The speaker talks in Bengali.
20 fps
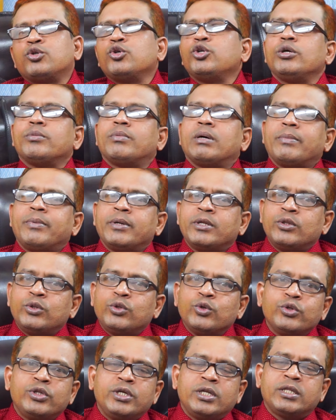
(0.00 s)
ছুটি পাবেন
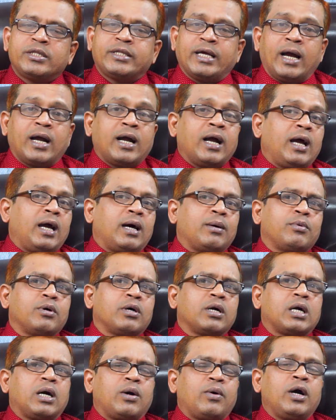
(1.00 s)
দুদিন থাকা
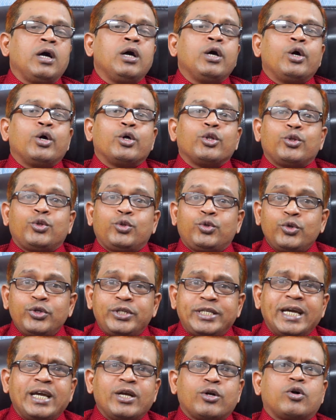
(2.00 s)
এবং খাওয়া
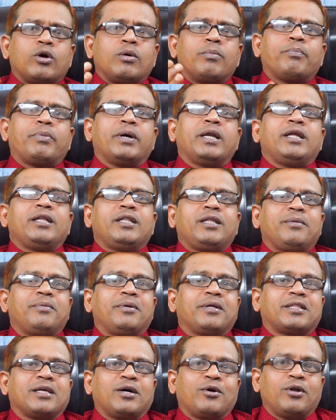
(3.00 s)
দুইটাই কোম্পানি
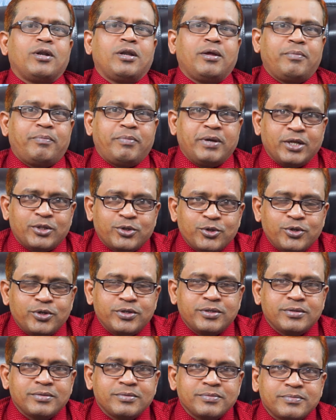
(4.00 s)
দেবে তাহলে
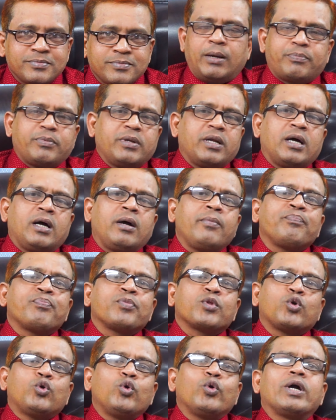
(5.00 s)
বেতন আপনারা
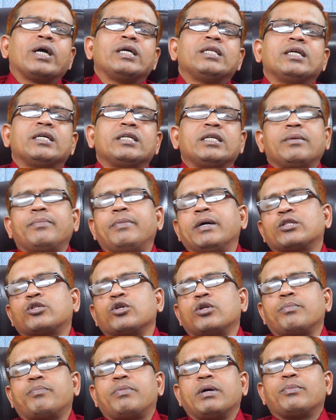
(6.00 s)
কুক আইল্যান্ডে
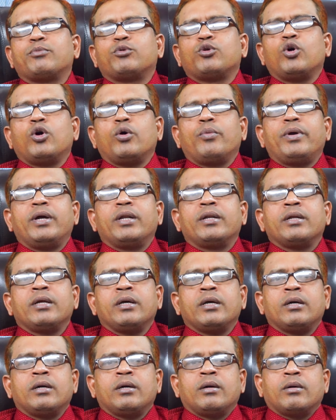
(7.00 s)
বেতন প্রাপ্ত হবেন
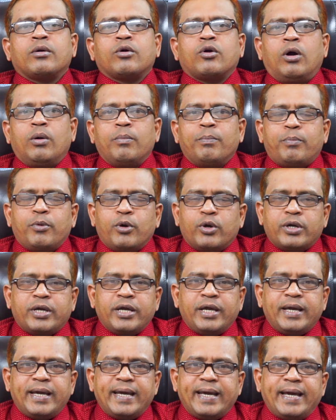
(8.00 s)

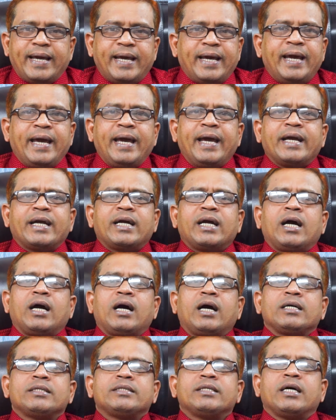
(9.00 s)
কমপক্ষে এক
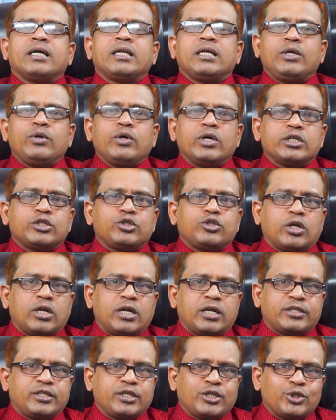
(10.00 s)
হাজার ইউএস
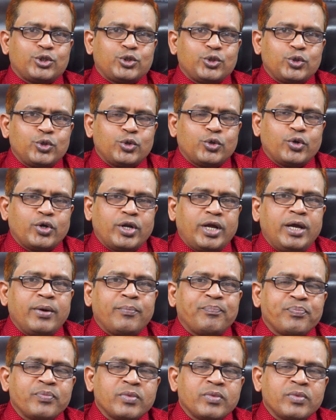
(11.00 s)
ডলার থেকে শুরু করে